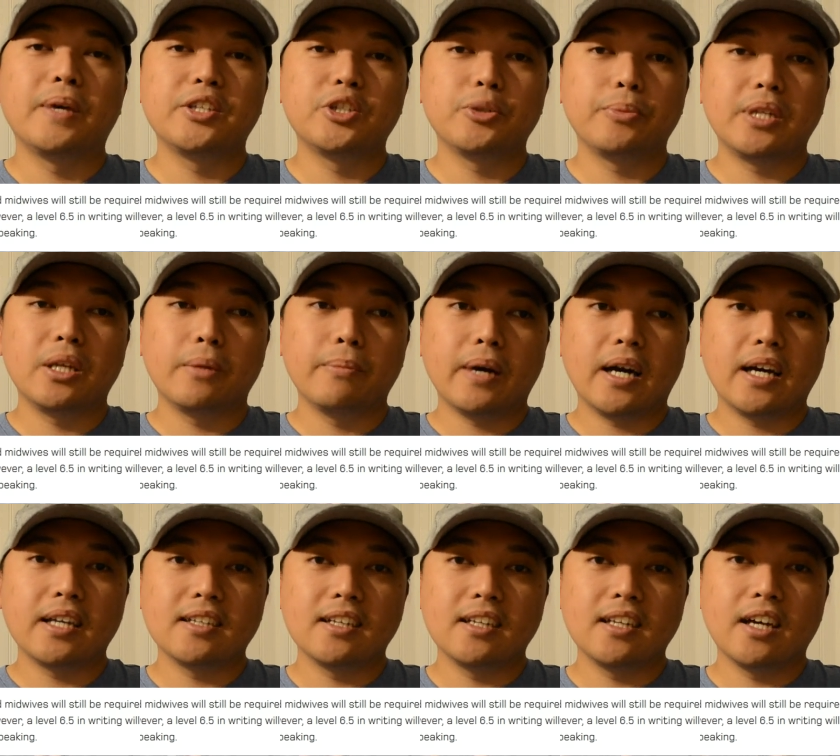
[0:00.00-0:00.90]
medyo
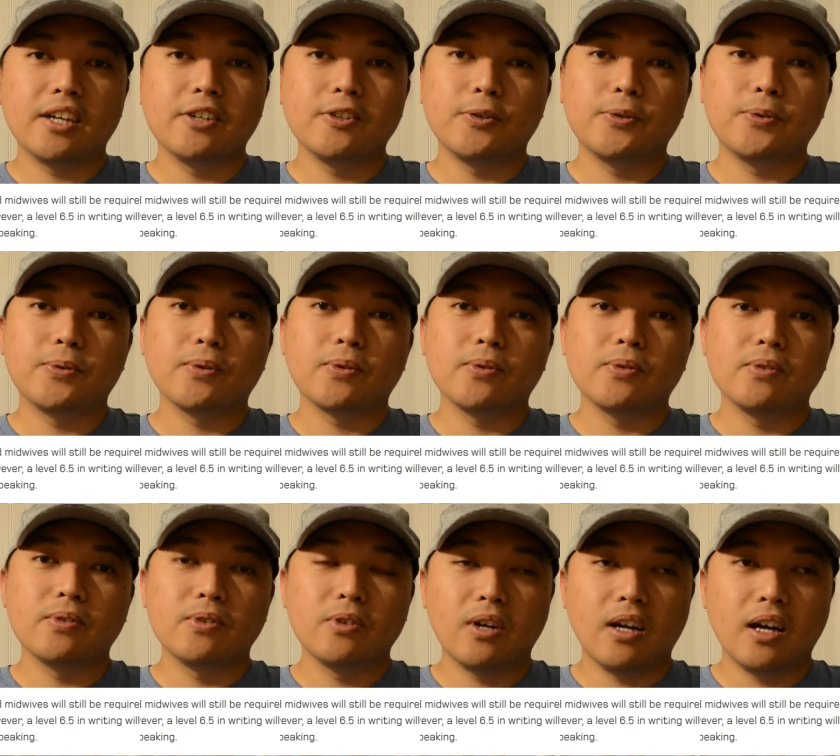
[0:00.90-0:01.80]
binabaan nila yung
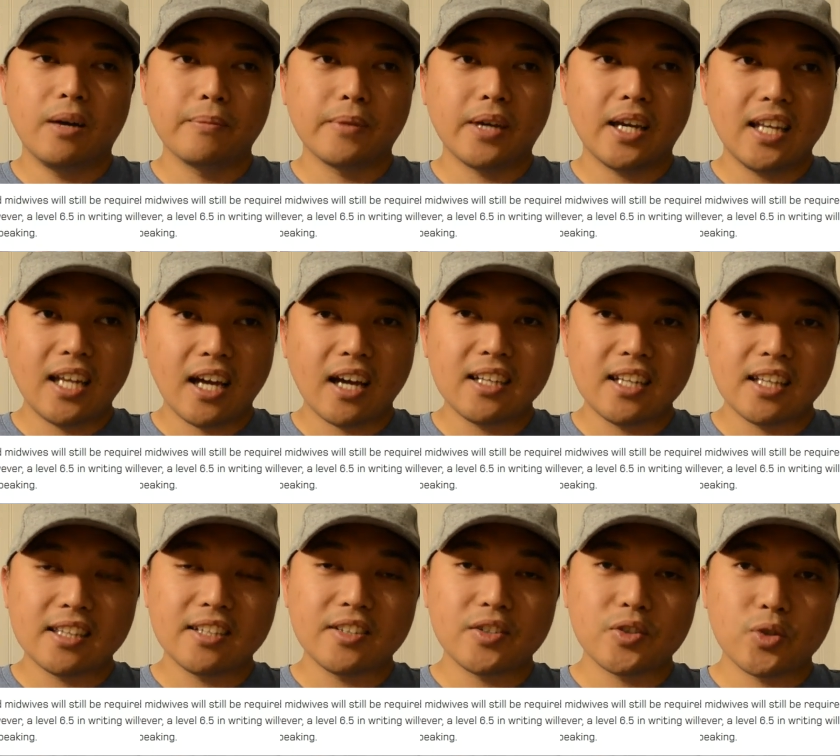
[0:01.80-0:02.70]
um, kailangan
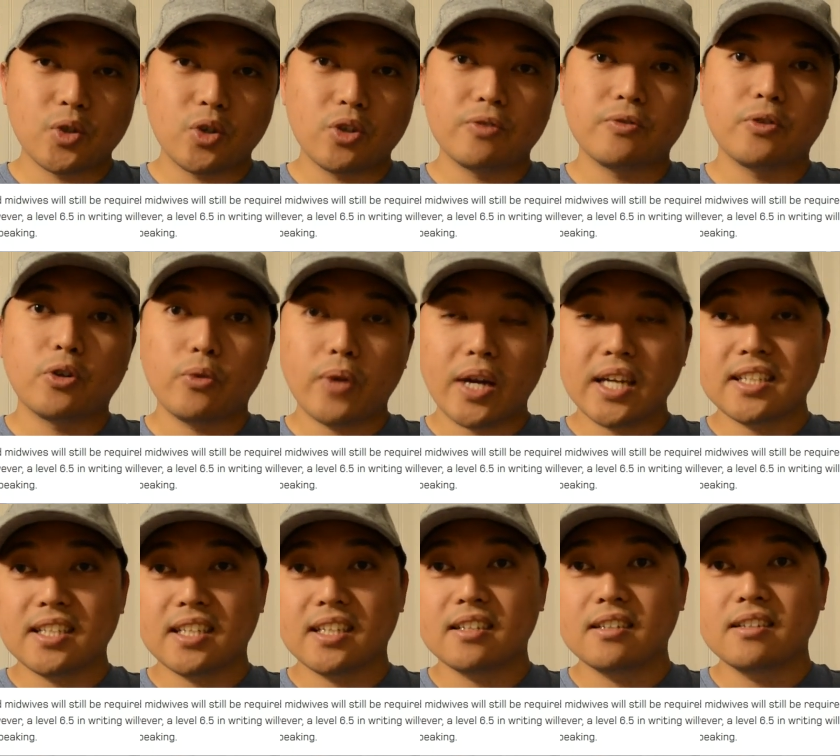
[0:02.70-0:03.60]
nating score for
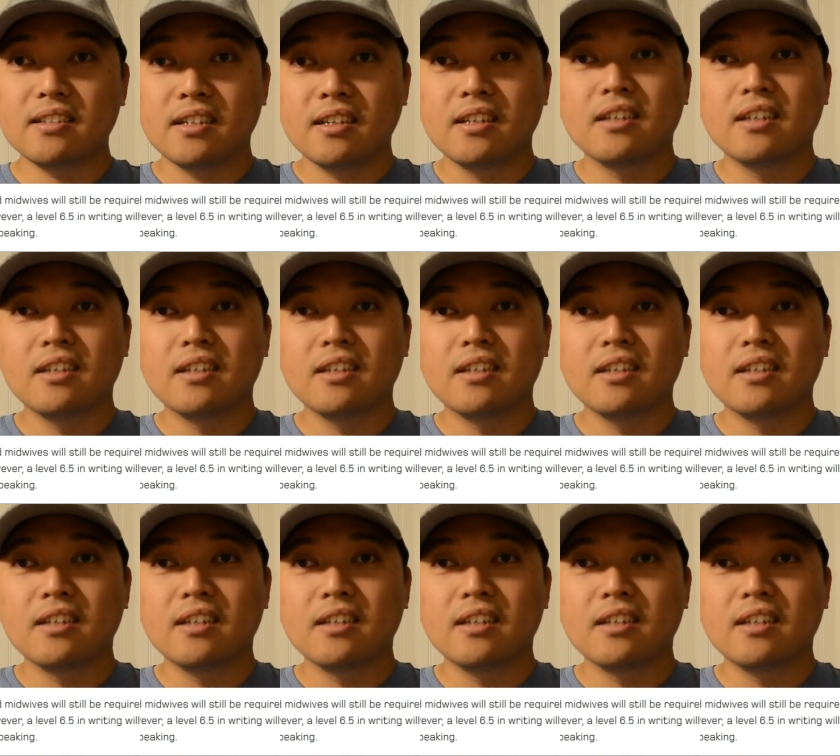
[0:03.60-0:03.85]
writing.